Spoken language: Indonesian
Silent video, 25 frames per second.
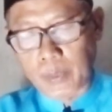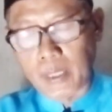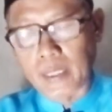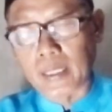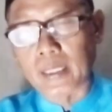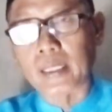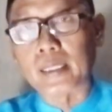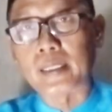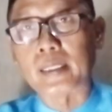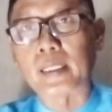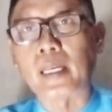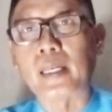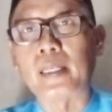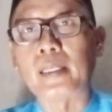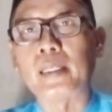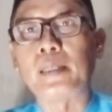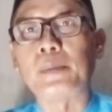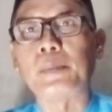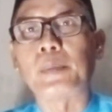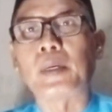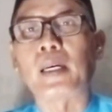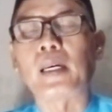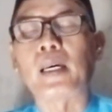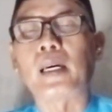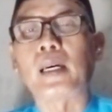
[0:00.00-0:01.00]
bin
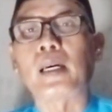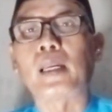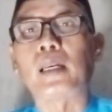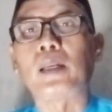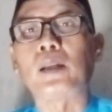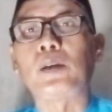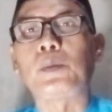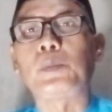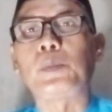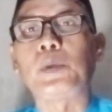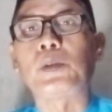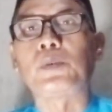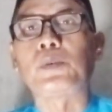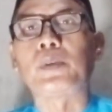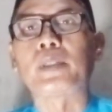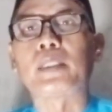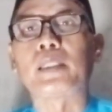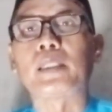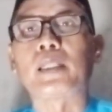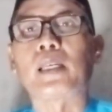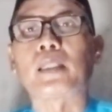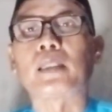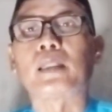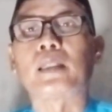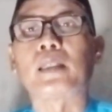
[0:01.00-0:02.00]
nisa'i maka kalau
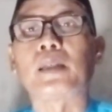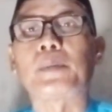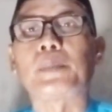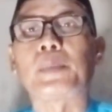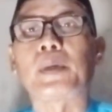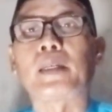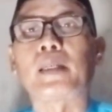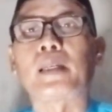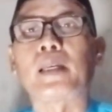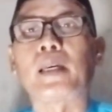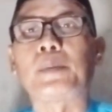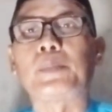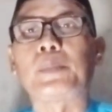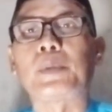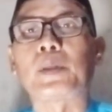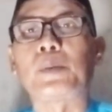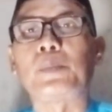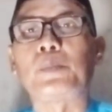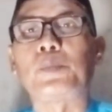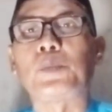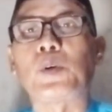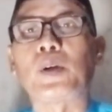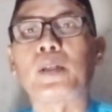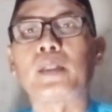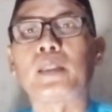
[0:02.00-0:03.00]
berwasiat kepada
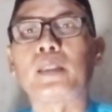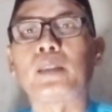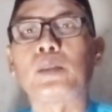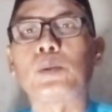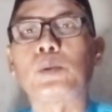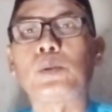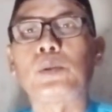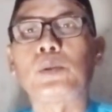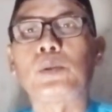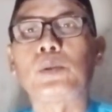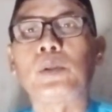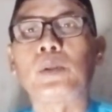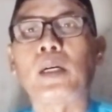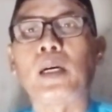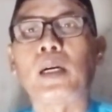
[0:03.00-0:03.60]
perempuan itu